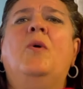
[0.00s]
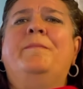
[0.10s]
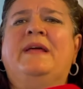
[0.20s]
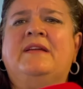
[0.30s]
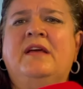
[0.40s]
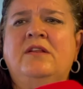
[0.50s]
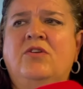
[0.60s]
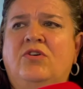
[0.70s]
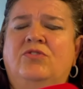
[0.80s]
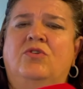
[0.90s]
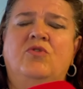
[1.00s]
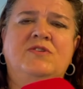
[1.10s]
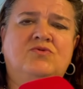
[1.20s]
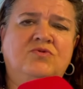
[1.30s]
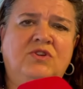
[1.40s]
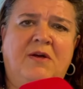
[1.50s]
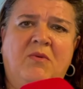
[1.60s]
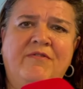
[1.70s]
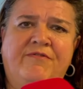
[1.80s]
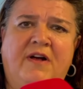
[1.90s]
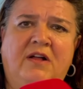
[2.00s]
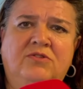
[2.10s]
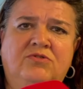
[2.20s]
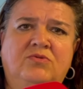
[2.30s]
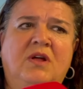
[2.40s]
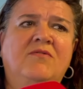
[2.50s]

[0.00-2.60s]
o perché no, non lo escludiamo affatto,